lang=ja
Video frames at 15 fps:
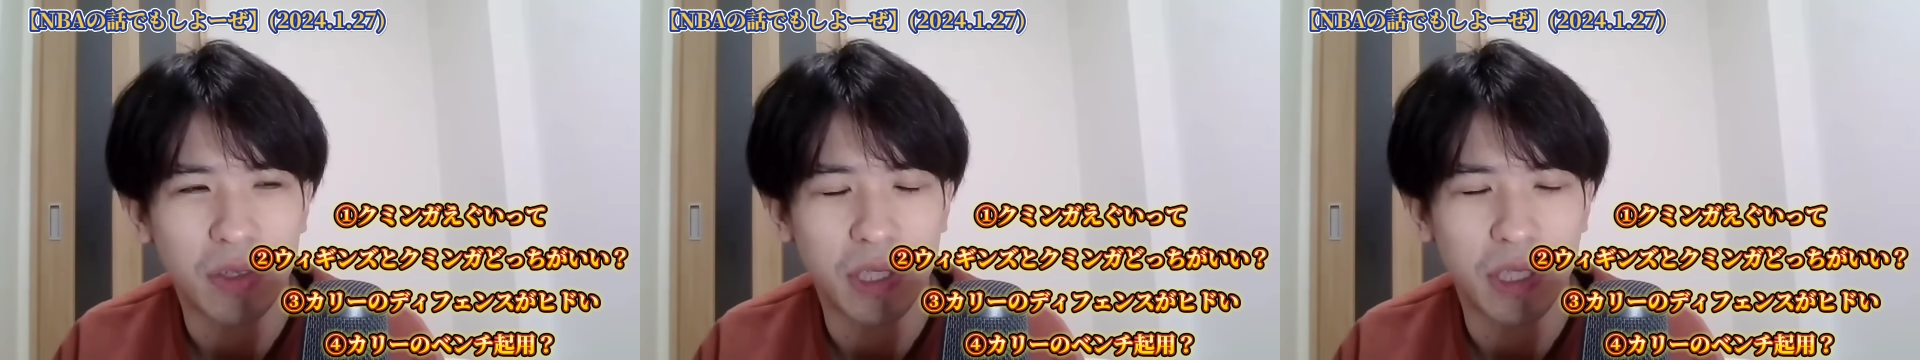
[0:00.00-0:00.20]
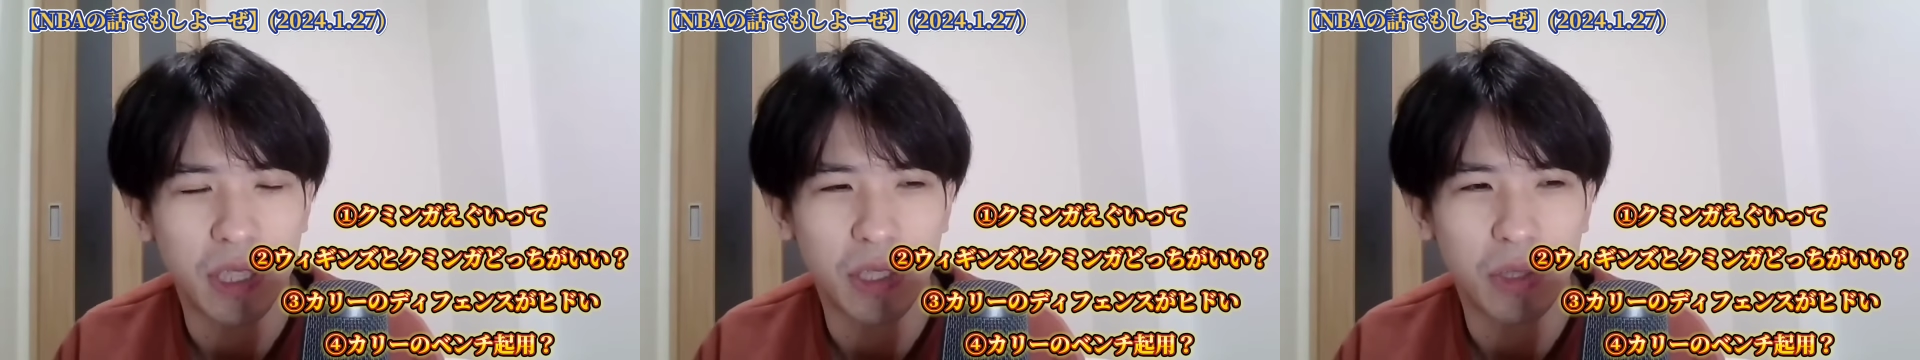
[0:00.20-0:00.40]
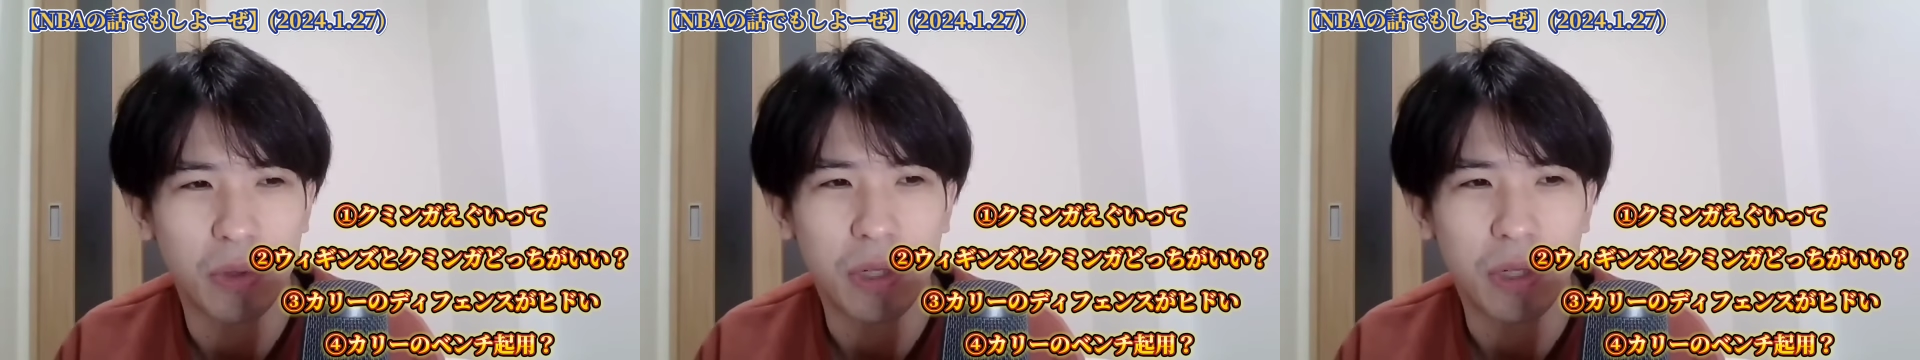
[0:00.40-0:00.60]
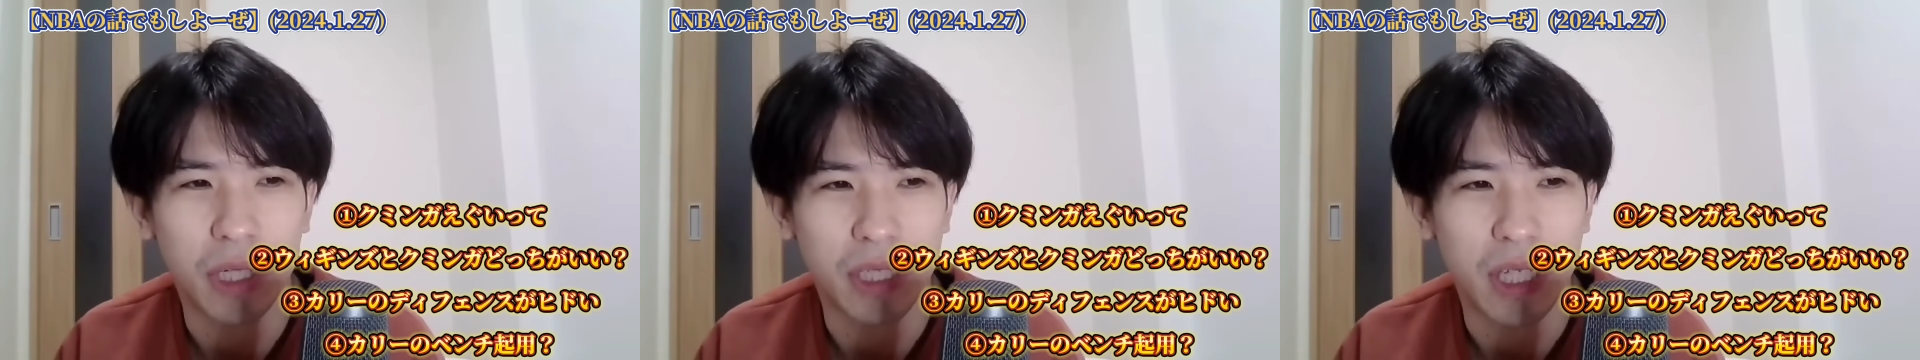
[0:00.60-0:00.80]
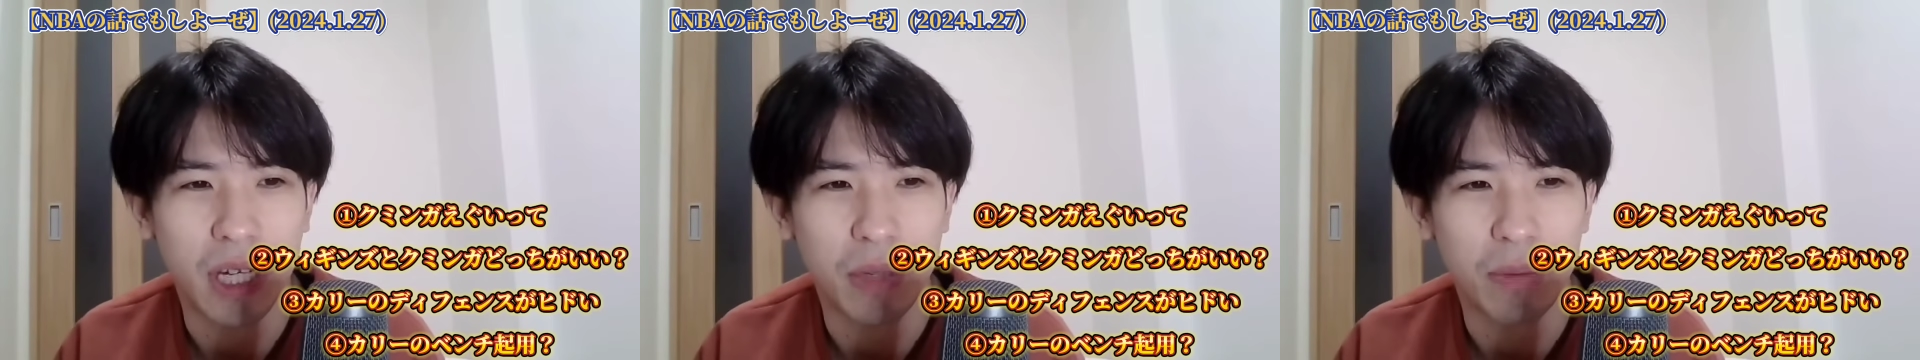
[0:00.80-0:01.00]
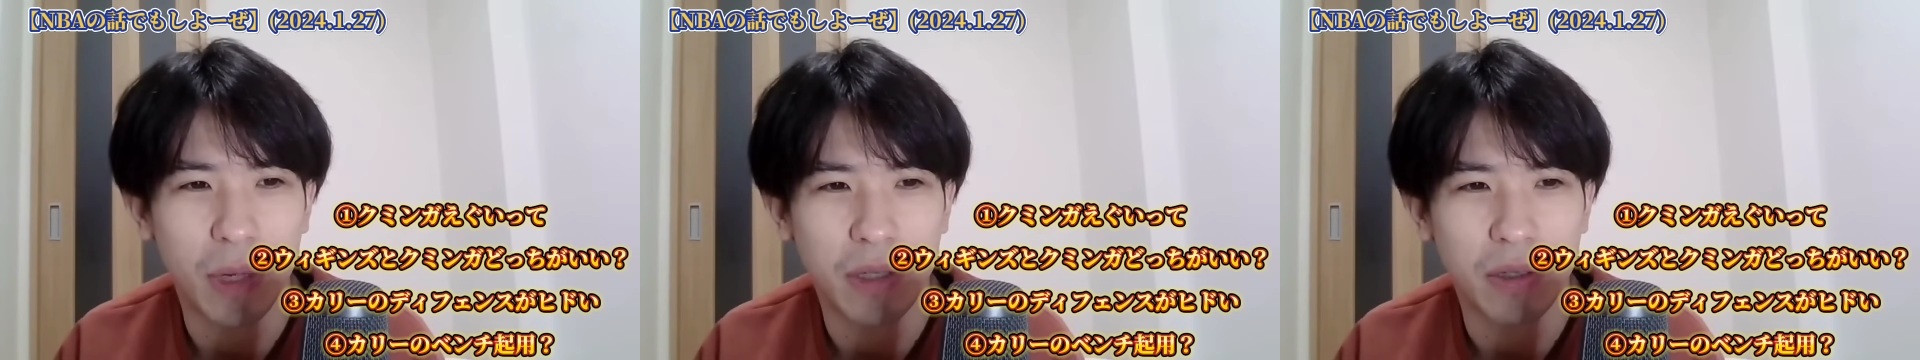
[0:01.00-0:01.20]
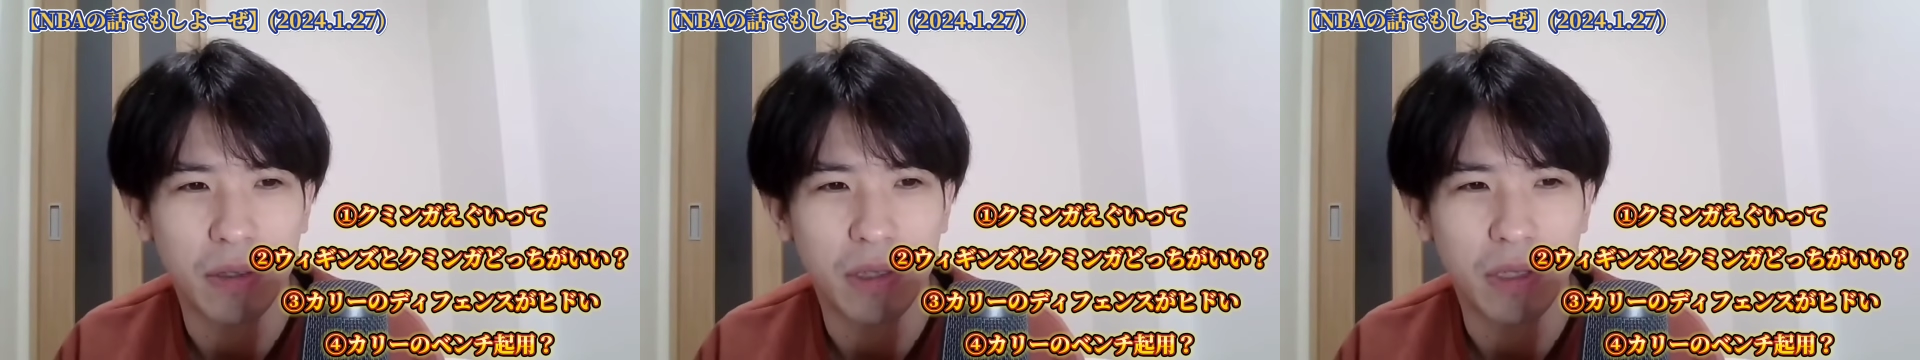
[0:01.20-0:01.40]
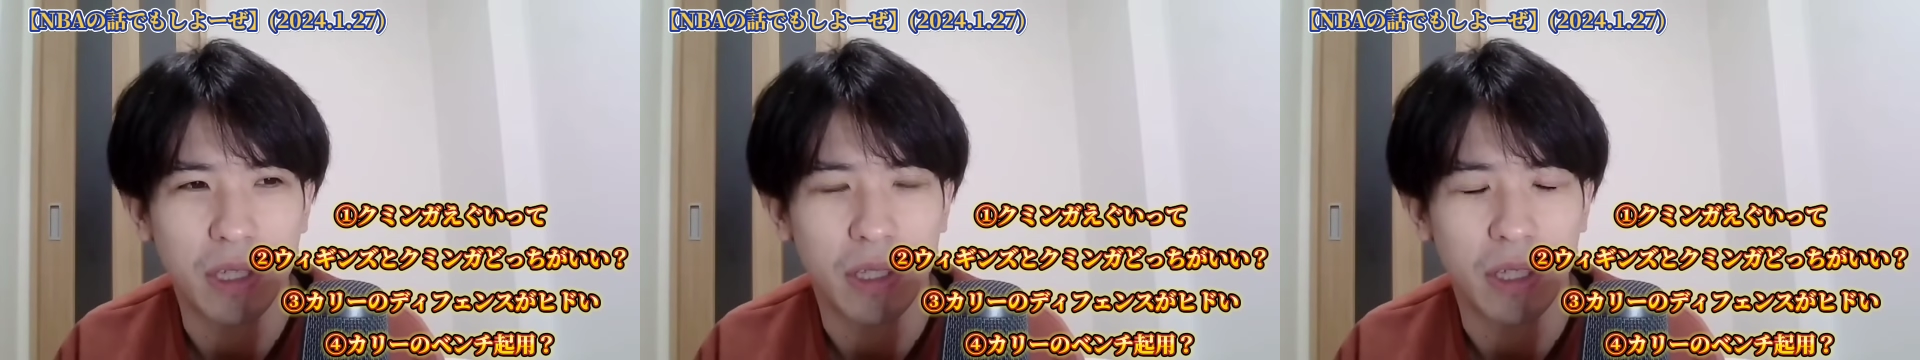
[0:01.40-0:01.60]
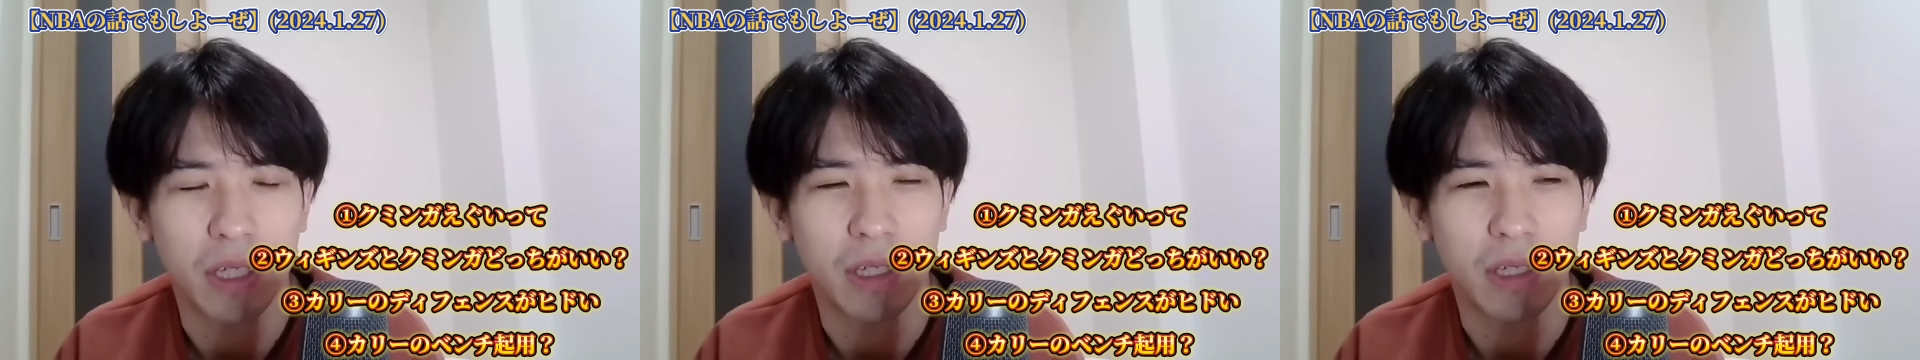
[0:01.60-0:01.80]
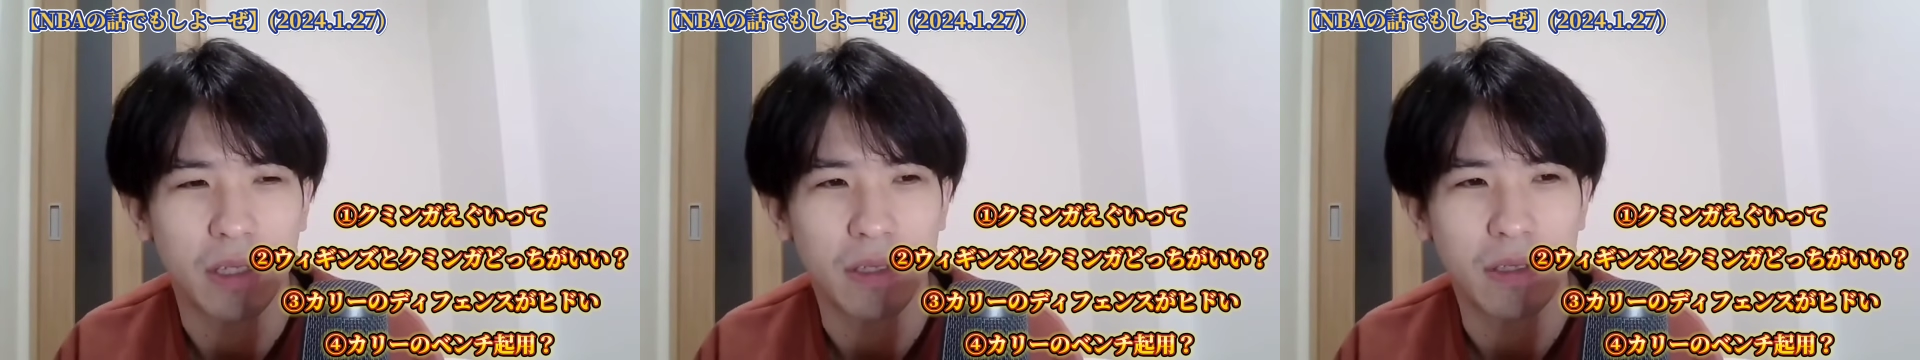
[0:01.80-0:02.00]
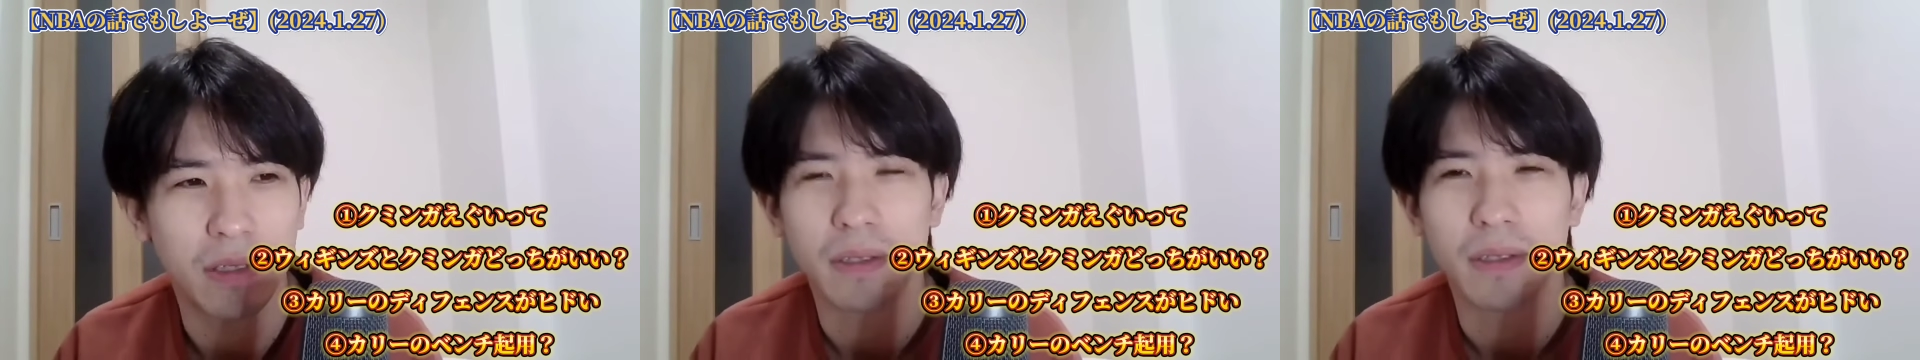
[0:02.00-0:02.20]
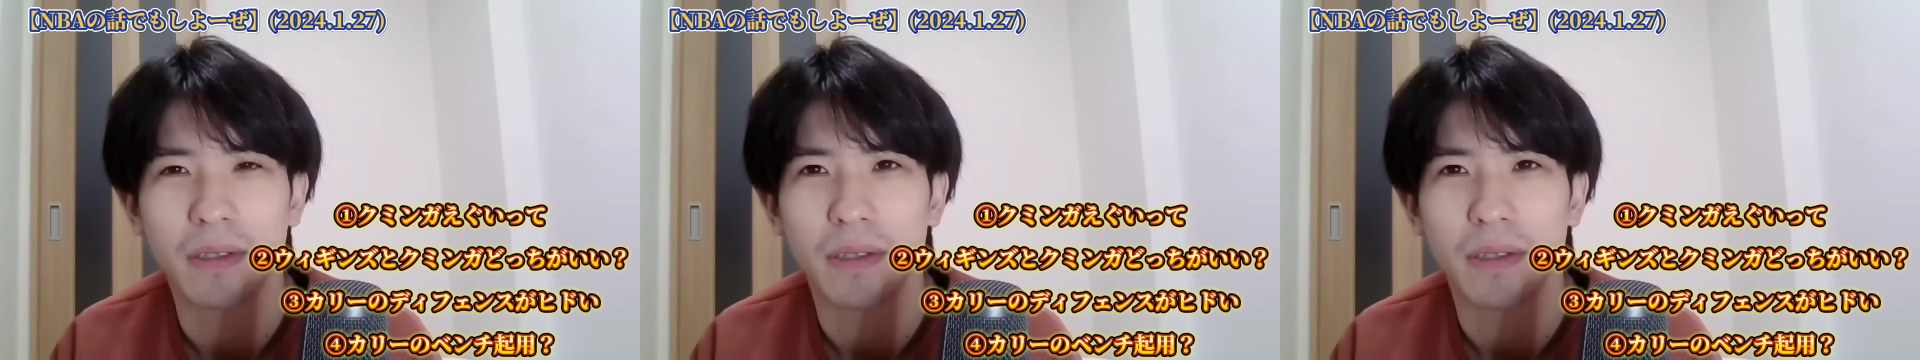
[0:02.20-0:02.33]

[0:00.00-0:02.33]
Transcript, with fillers: として評価されまくっててっ